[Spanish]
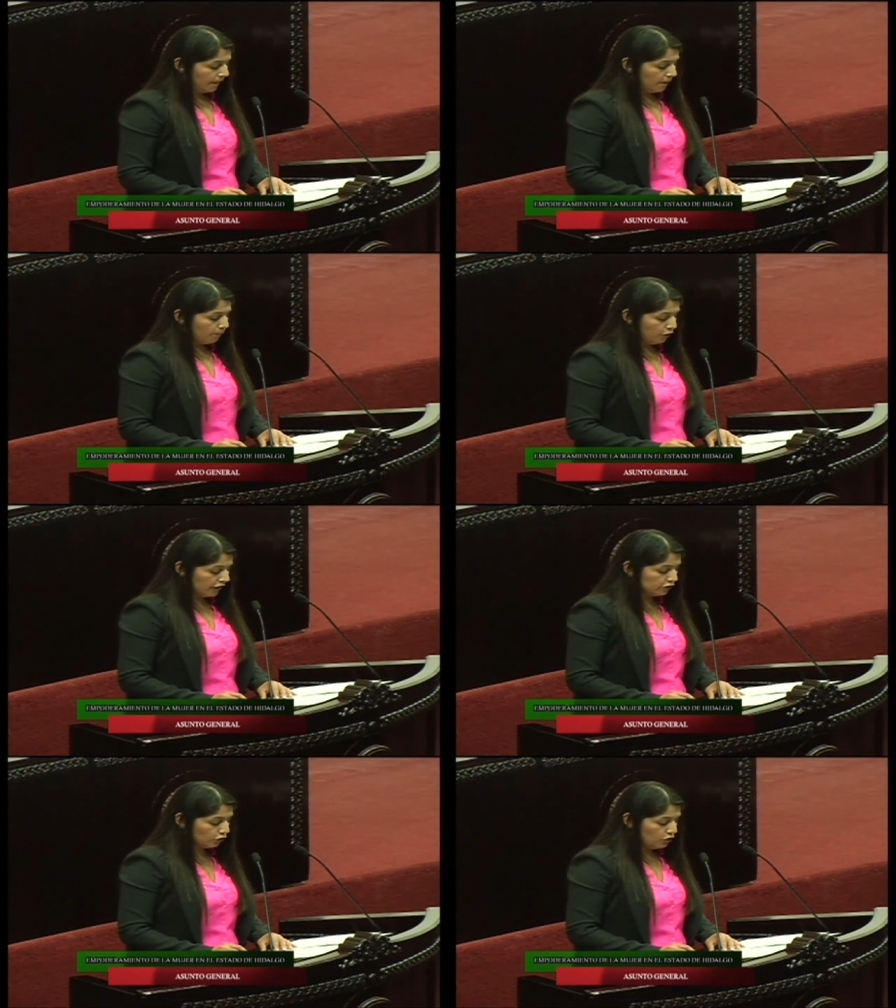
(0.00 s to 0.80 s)
Por
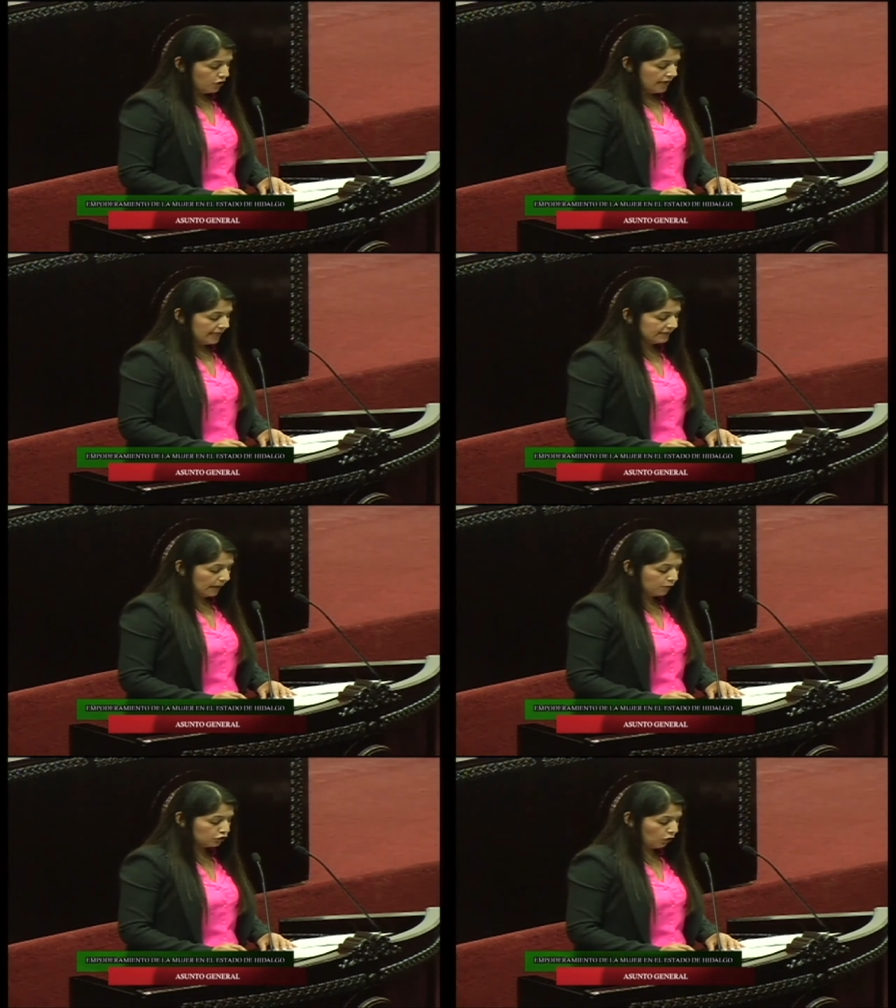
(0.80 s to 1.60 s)
eso
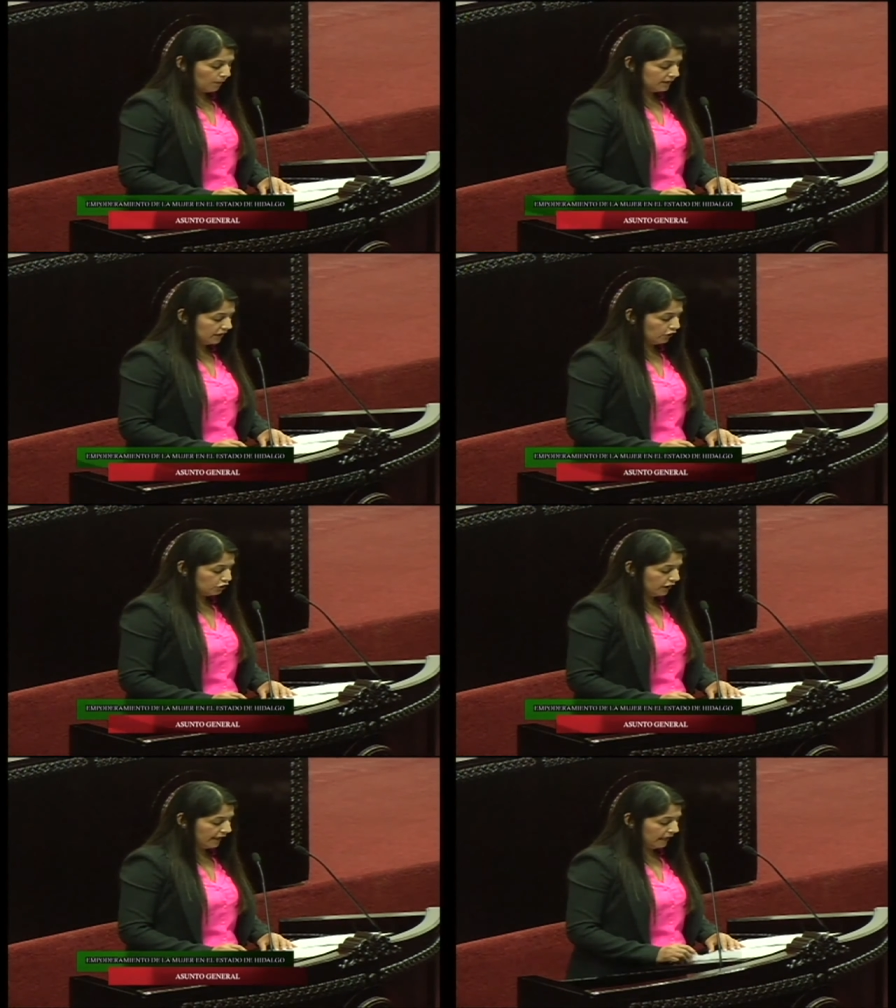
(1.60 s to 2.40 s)
estamos
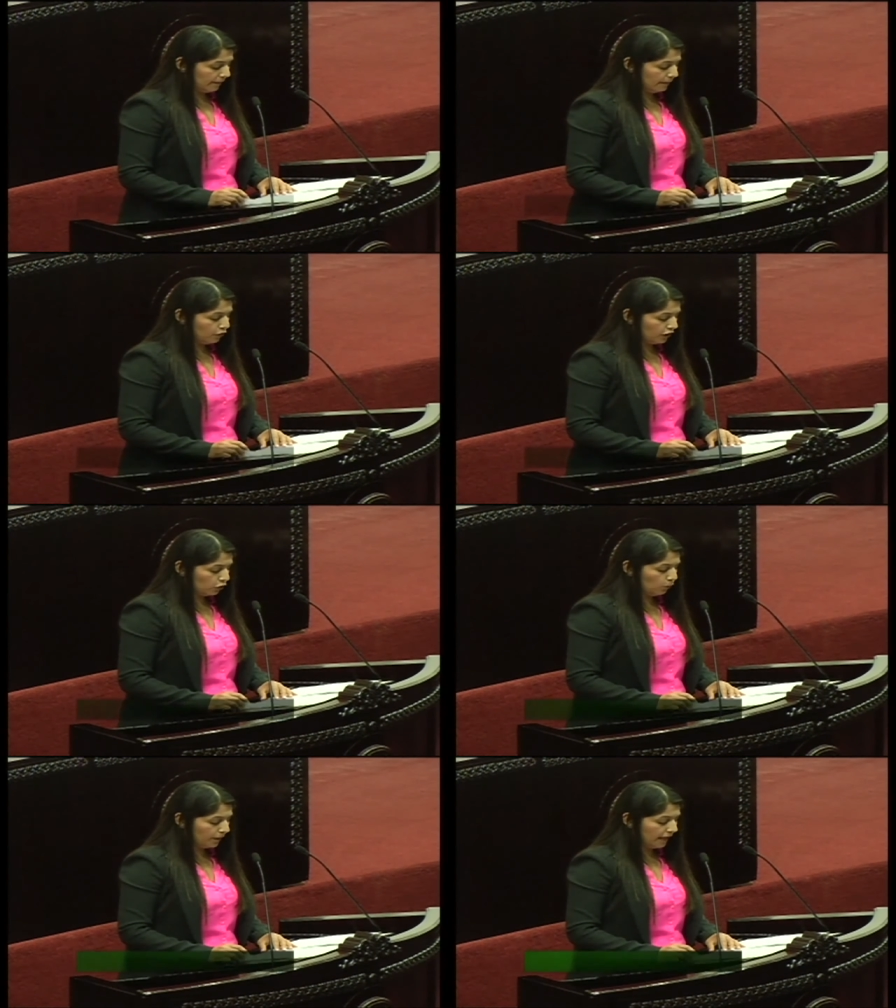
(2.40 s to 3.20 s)
convencidos de que debemos
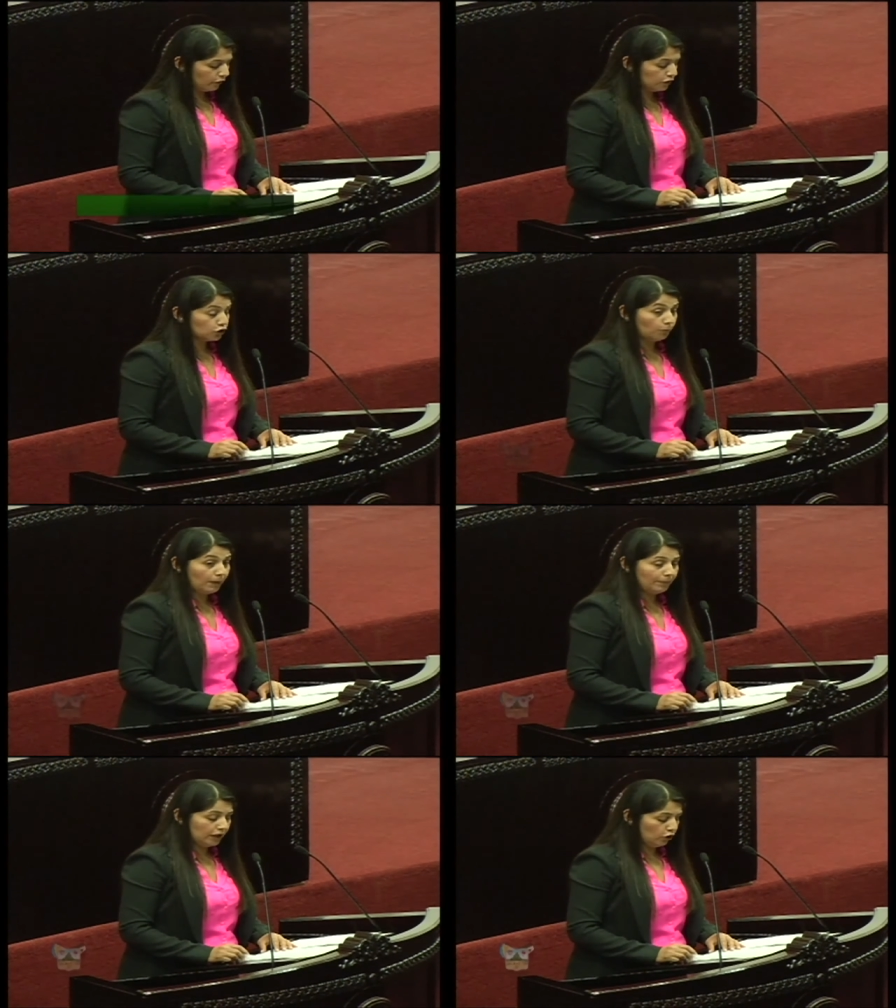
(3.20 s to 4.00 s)
recuperar nuestro
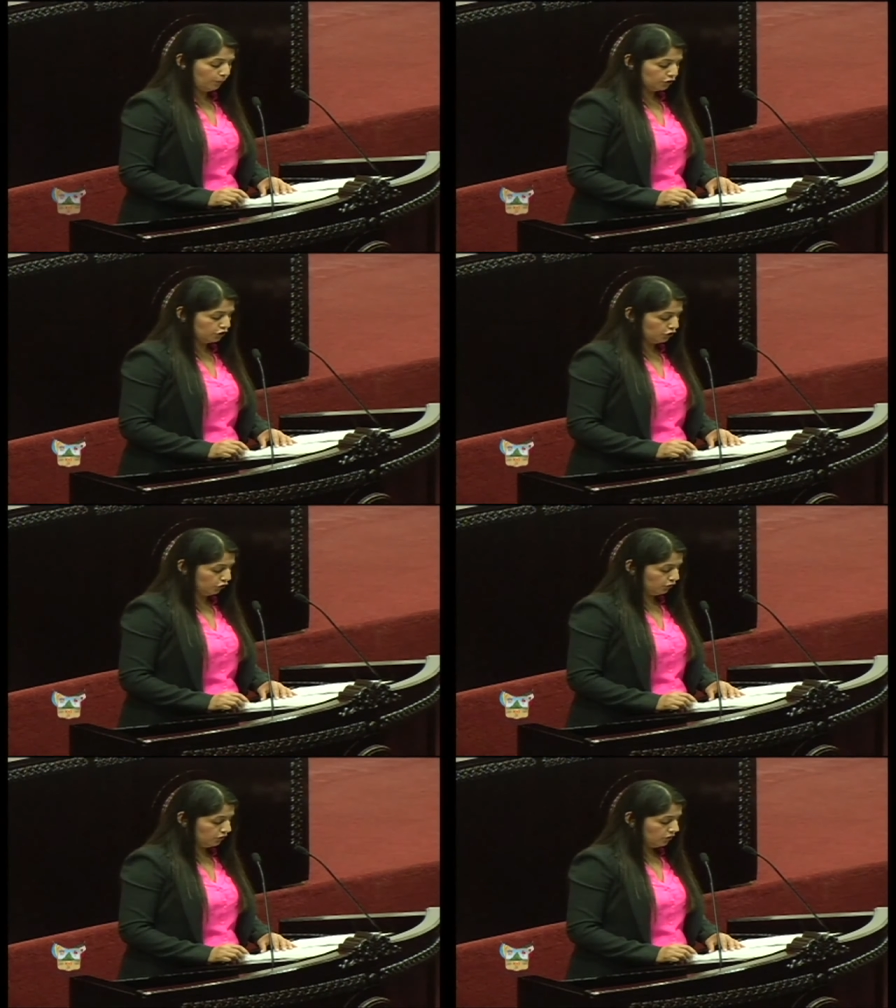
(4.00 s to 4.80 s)
papel de
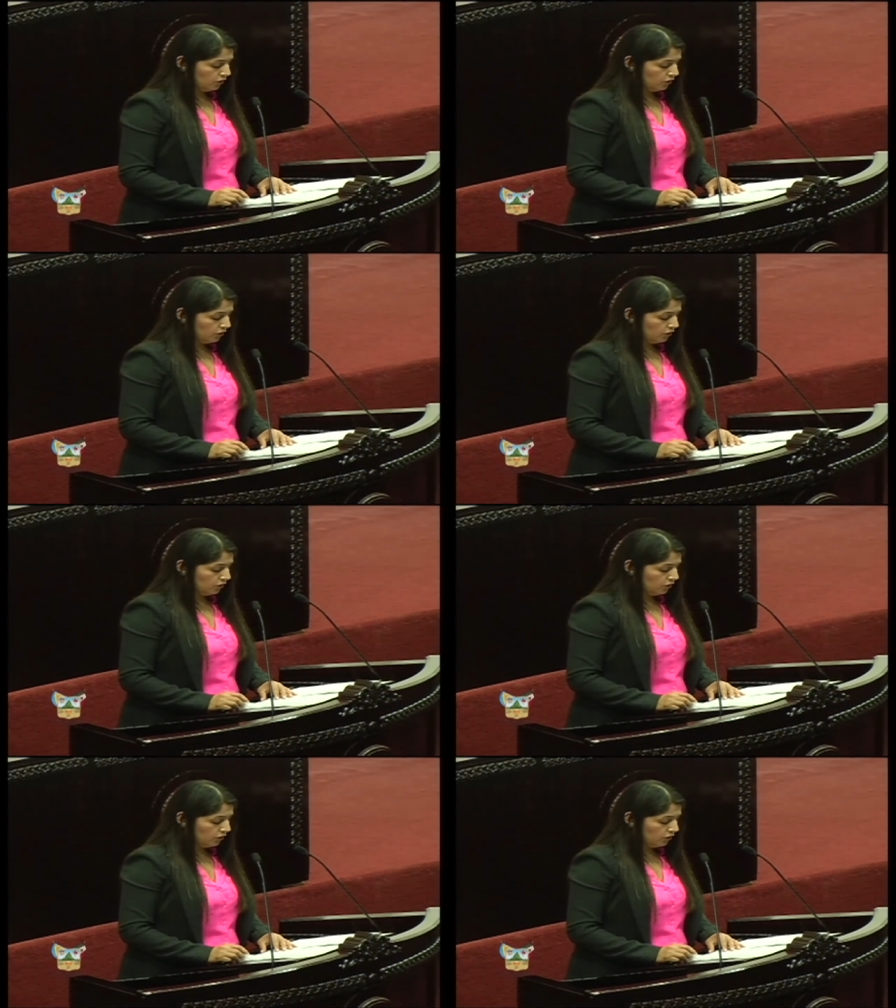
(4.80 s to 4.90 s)
oposición.